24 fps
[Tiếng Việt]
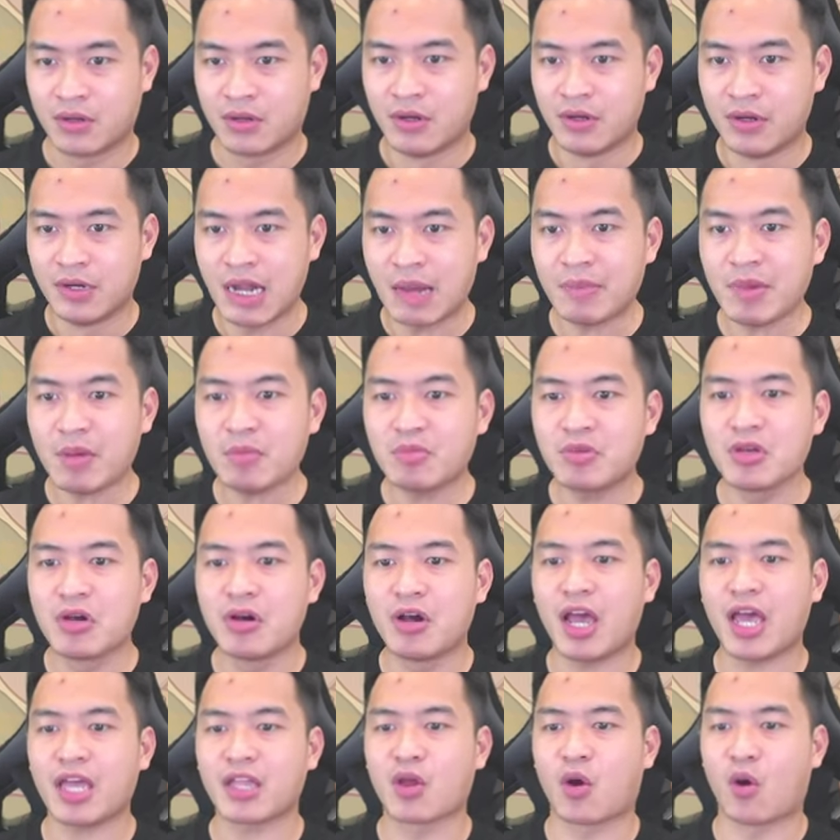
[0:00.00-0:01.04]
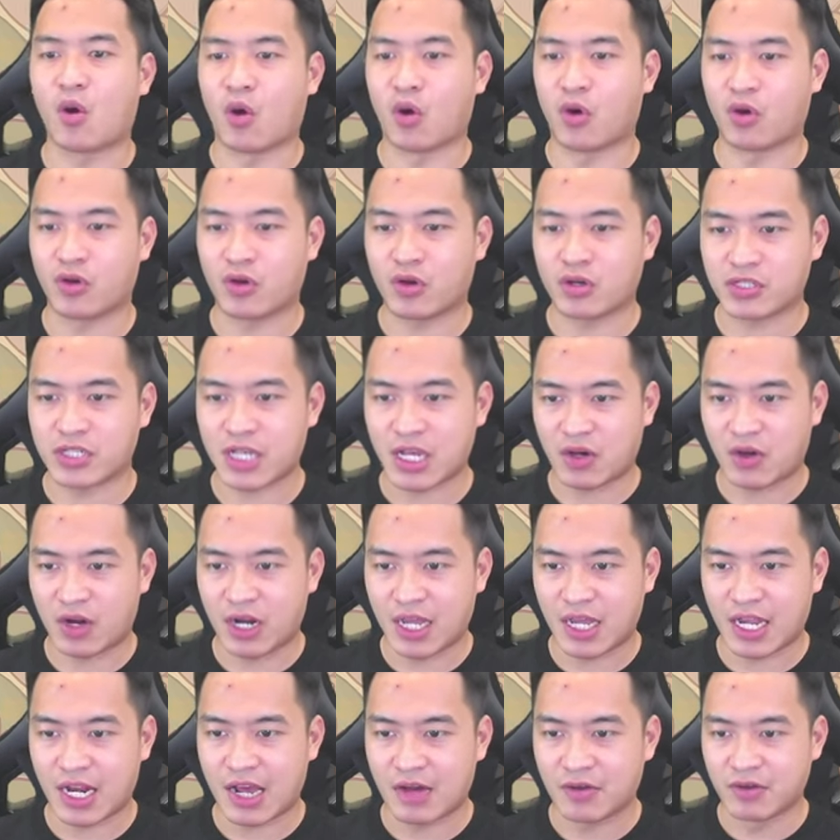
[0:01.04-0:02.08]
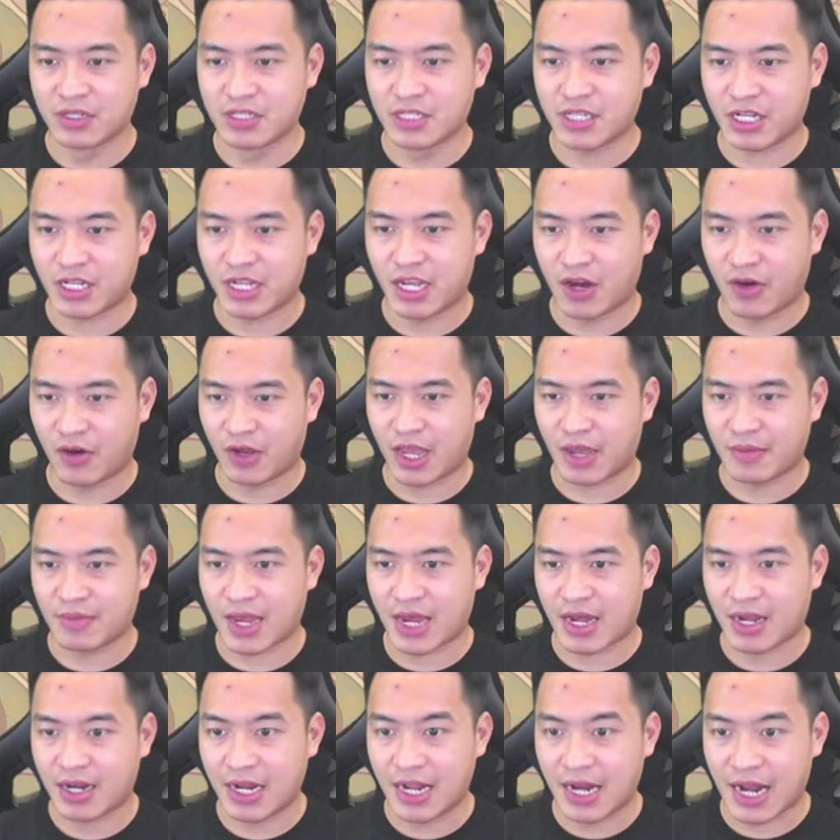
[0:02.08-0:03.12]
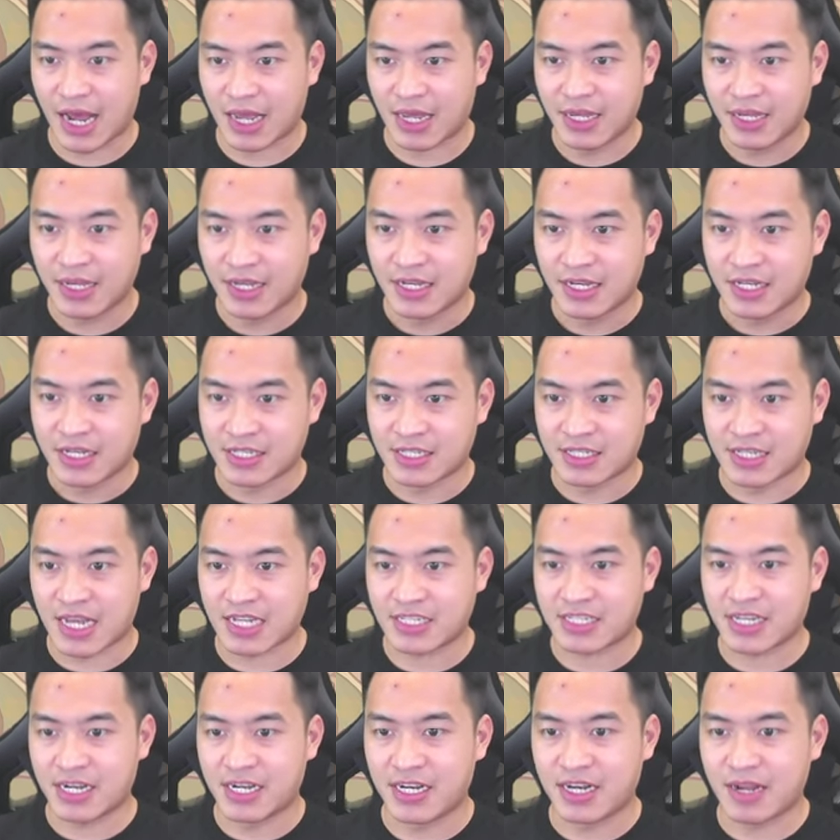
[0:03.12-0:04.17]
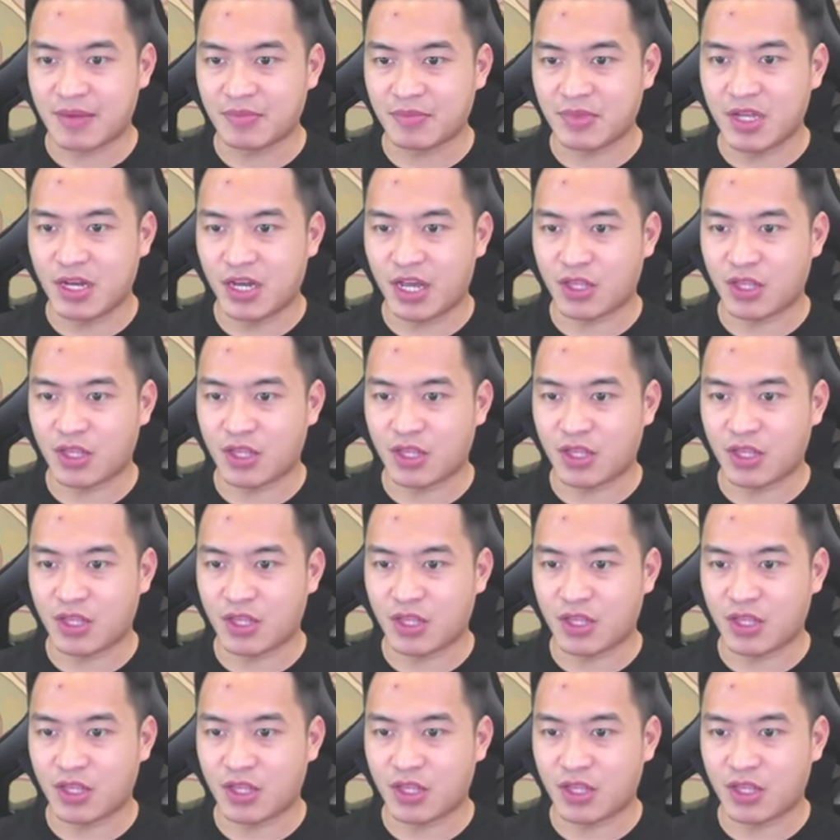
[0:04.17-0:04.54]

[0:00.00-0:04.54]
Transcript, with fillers: năm em tướng hệ thổ nó sẽ ngon lành cái nào hơn rất nhiều anh em nhá đây này ra trận năm tướng hệ